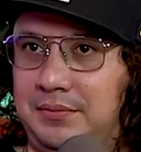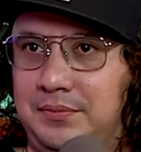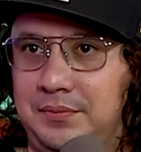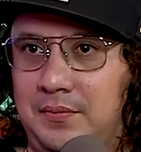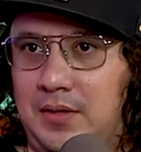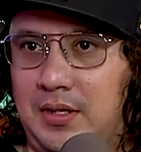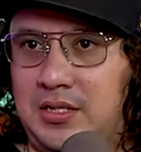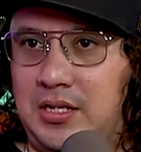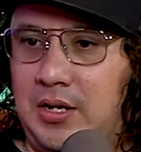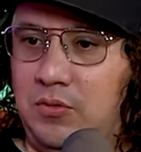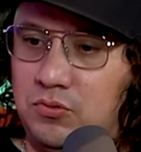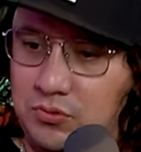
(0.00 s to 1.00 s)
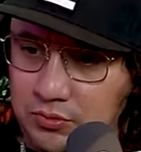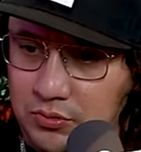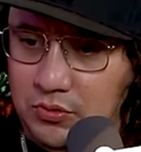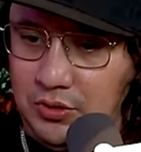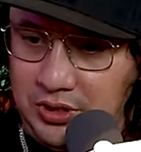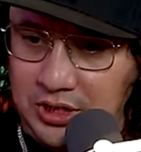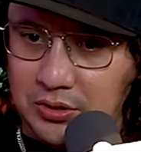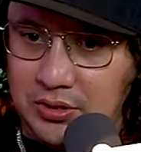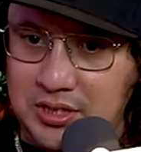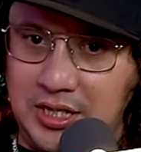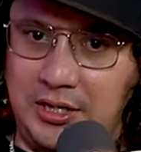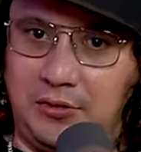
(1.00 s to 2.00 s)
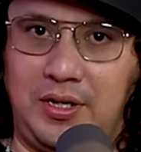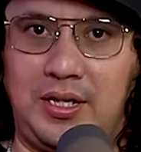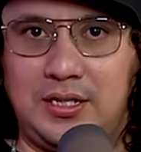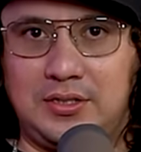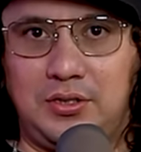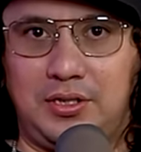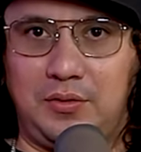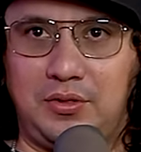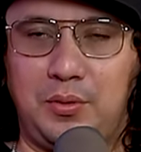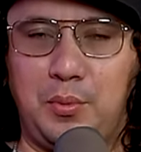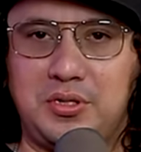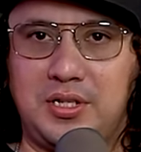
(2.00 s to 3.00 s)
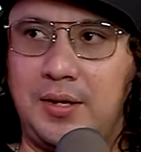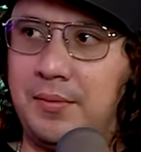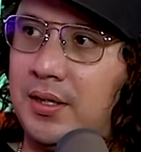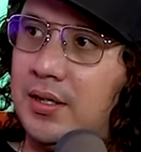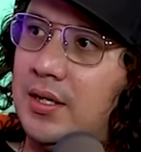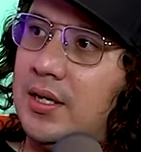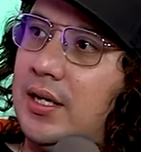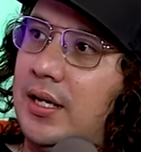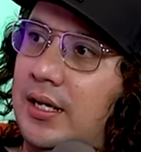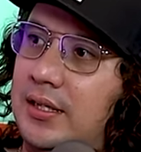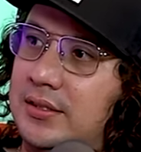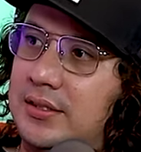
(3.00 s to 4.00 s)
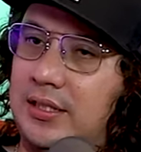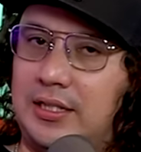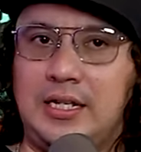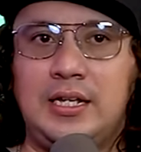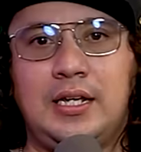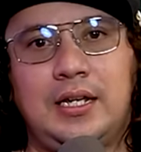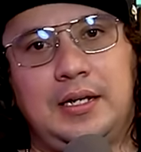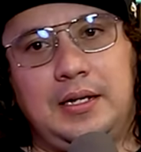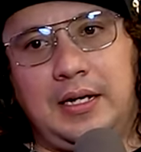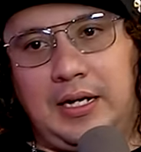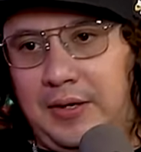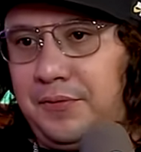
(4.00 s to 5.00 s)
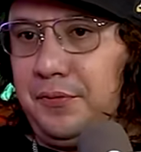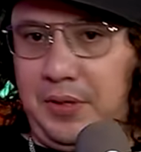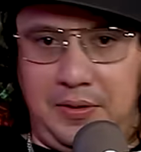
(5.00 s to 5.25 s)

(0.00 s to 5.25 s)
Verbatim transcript: mm, un, gordito en silla de ruedas, no recuerdo cómo se llama. Este, y, que,